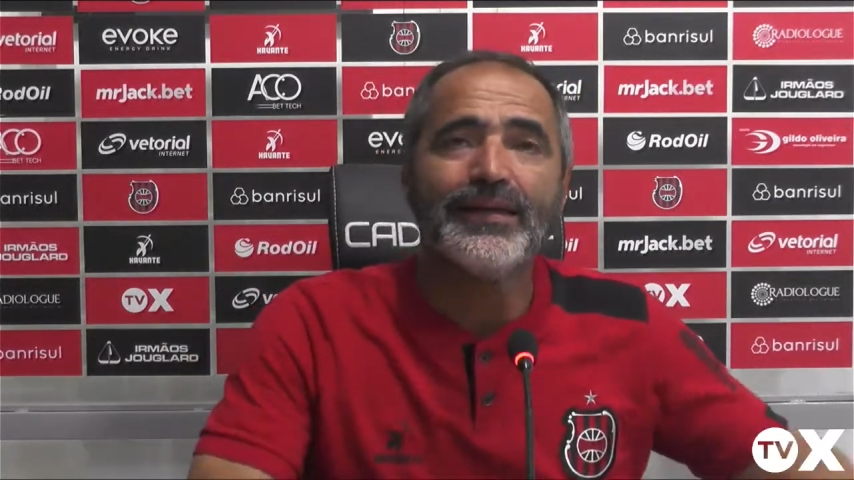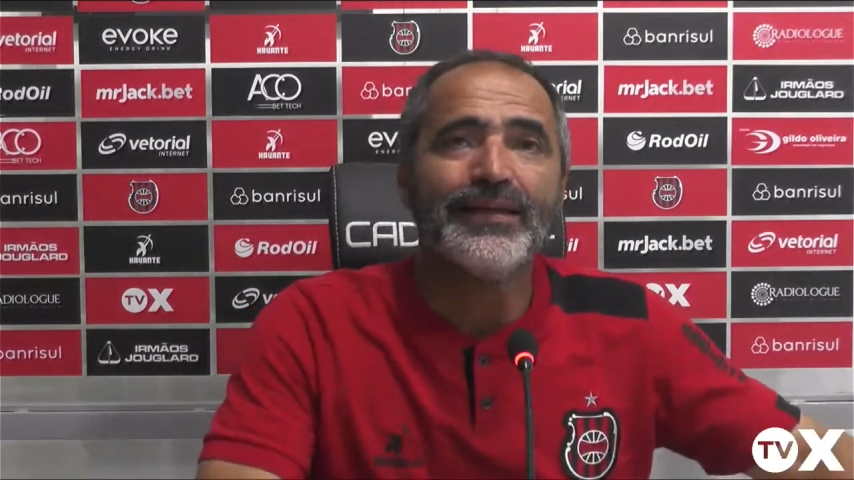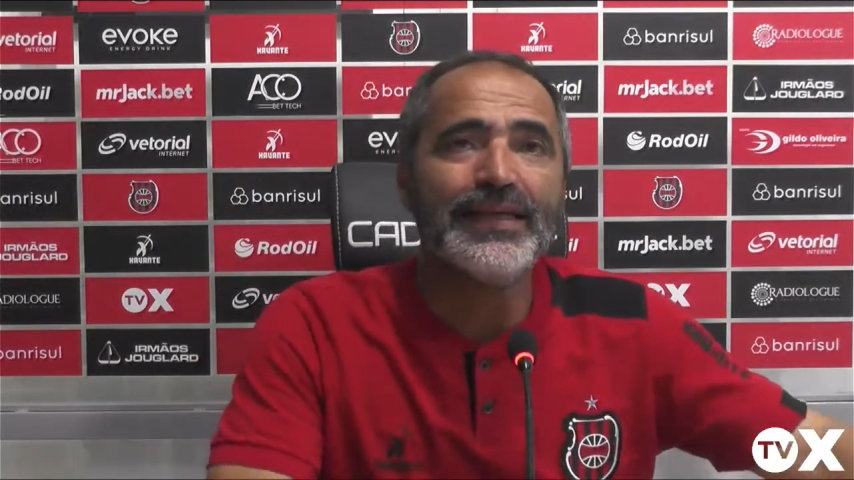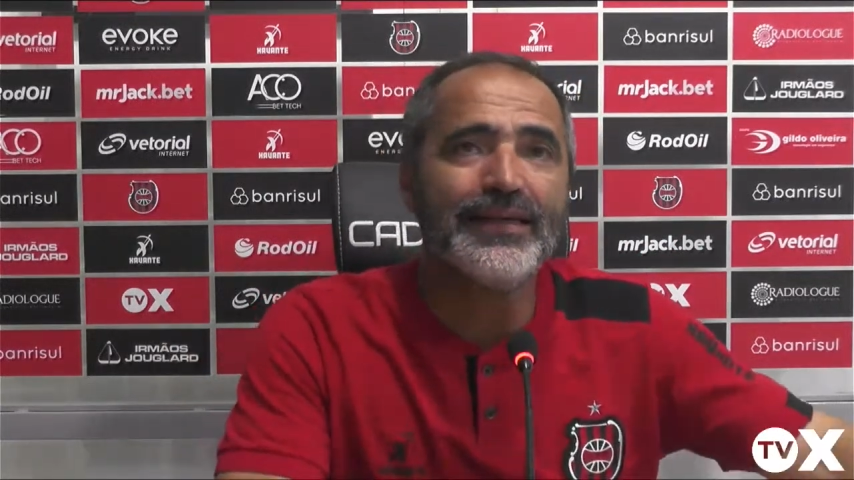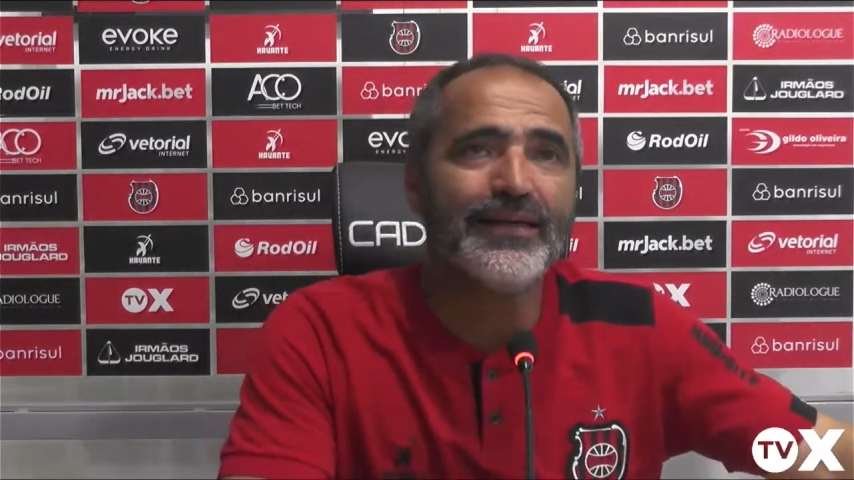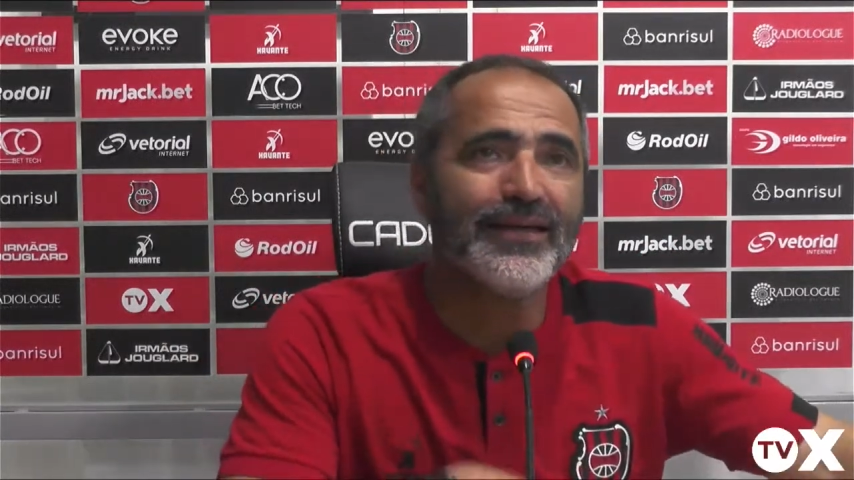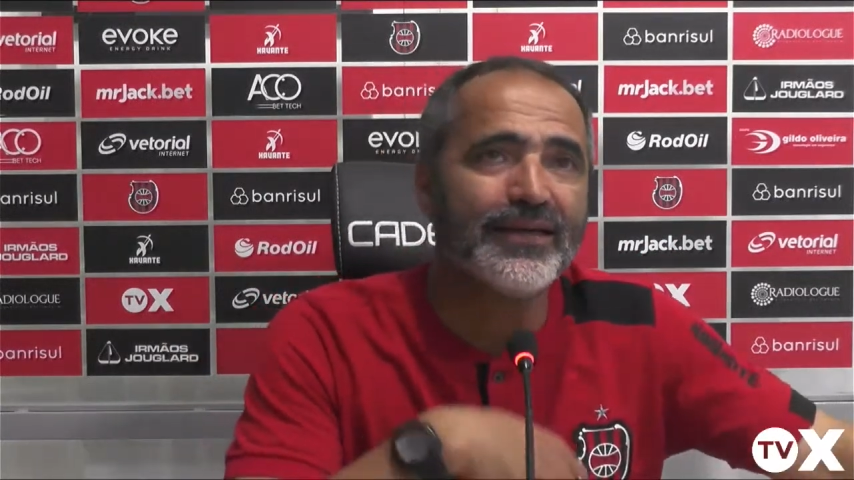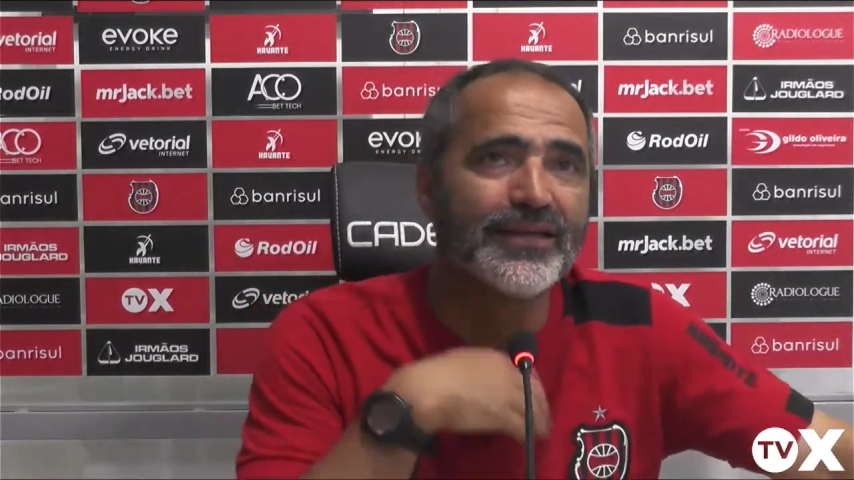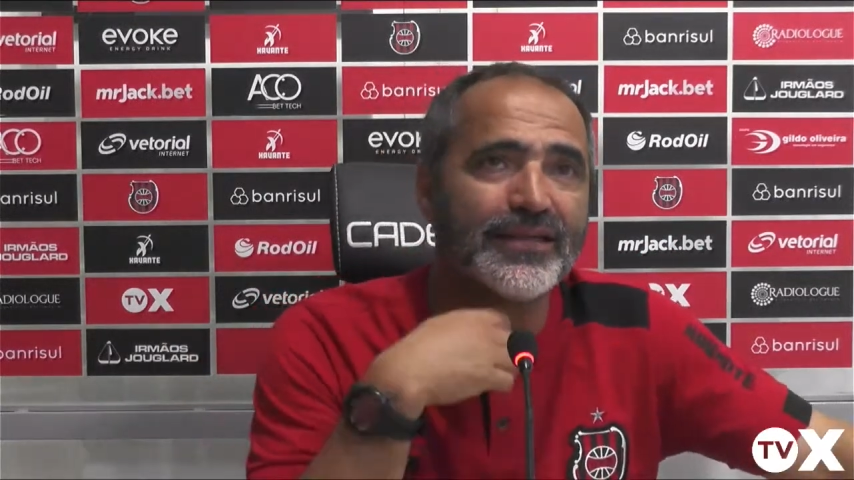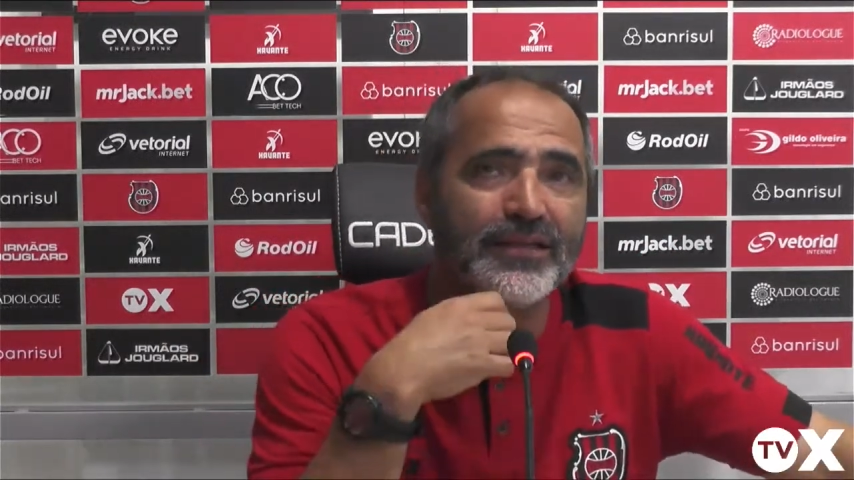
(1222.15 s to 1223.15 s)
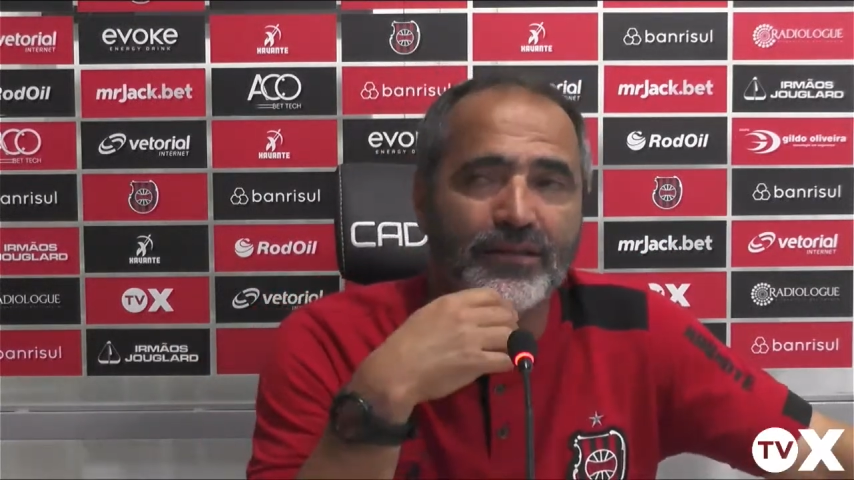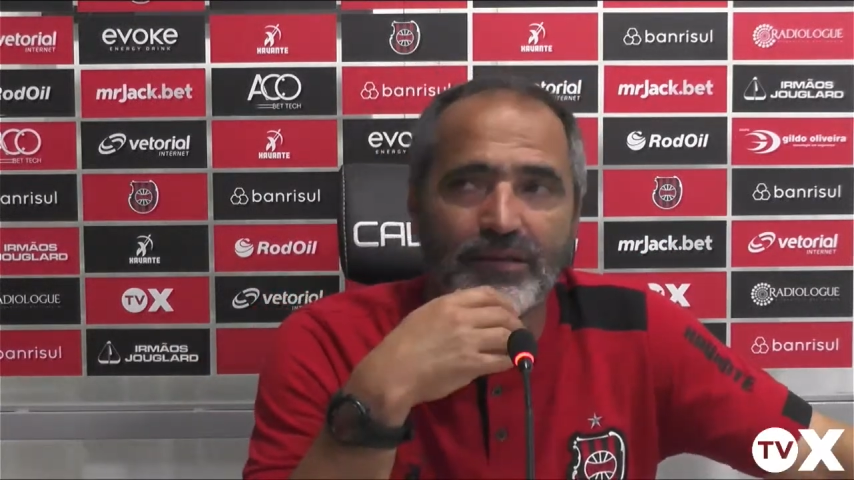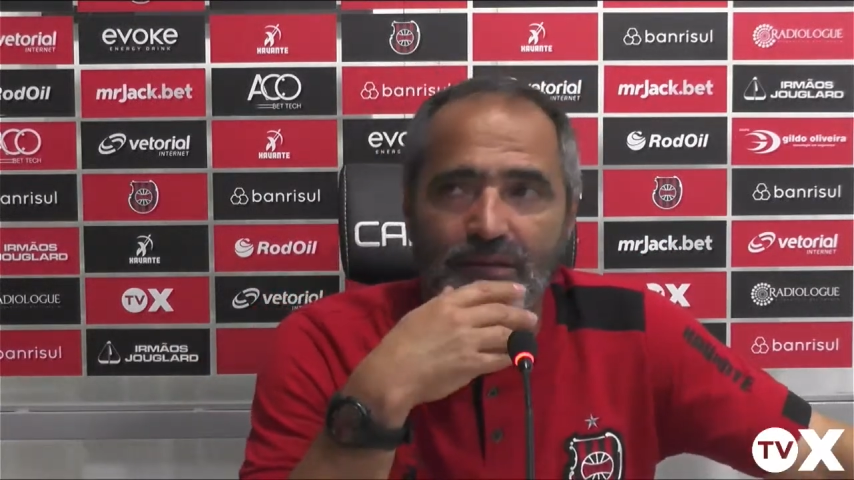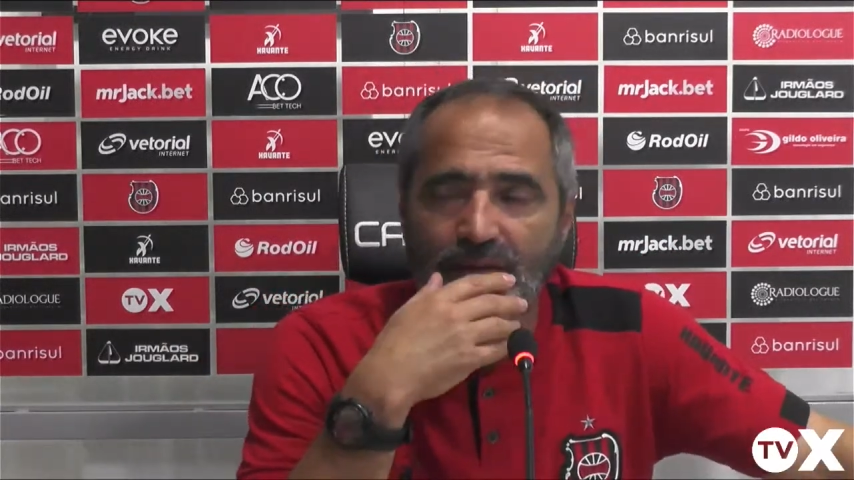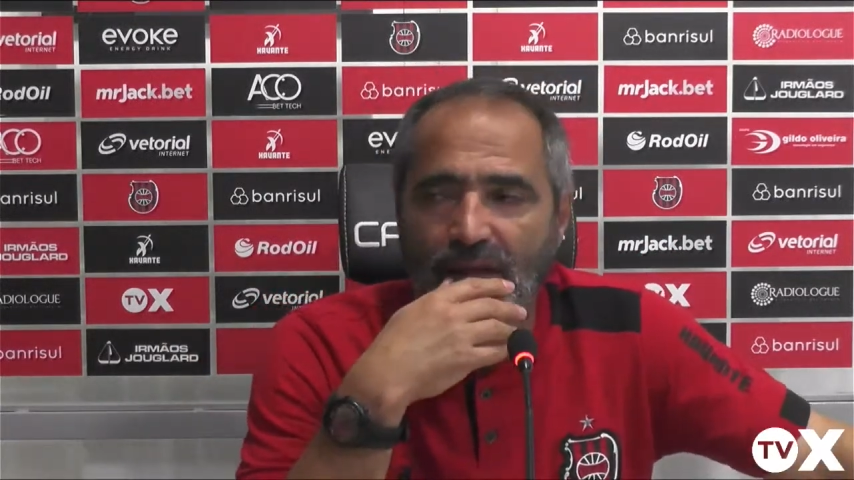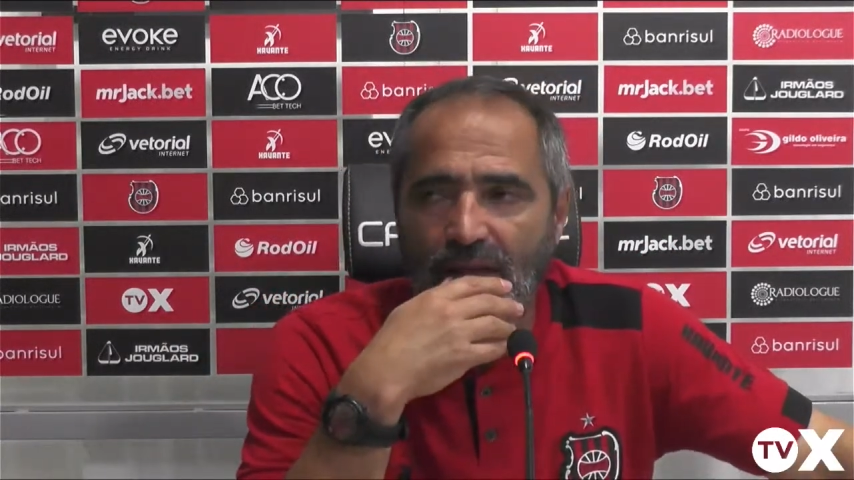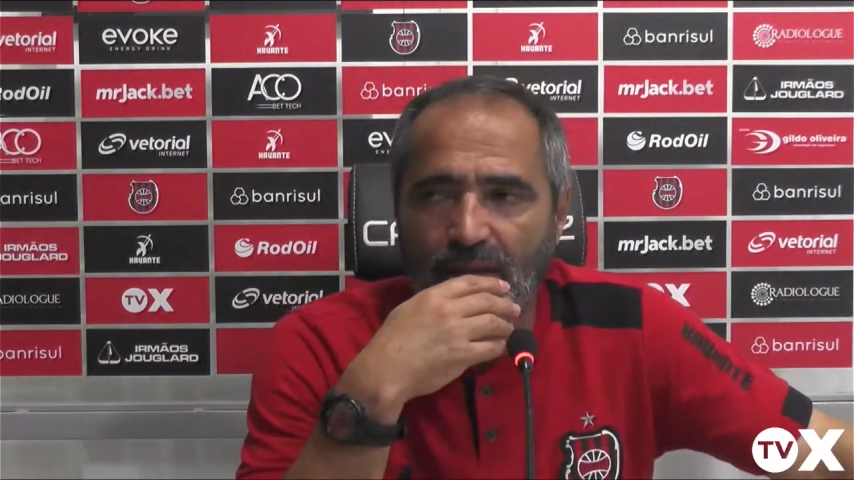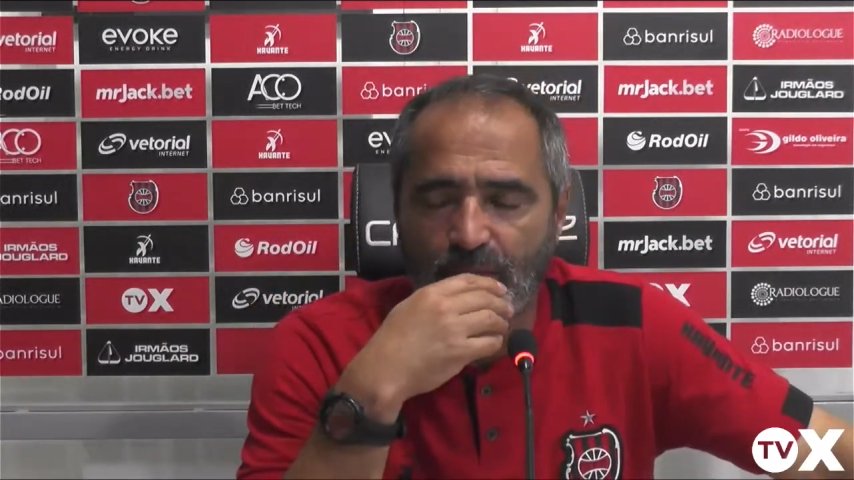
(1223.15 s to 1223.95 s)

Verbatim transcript: É, é que assim, ó, é,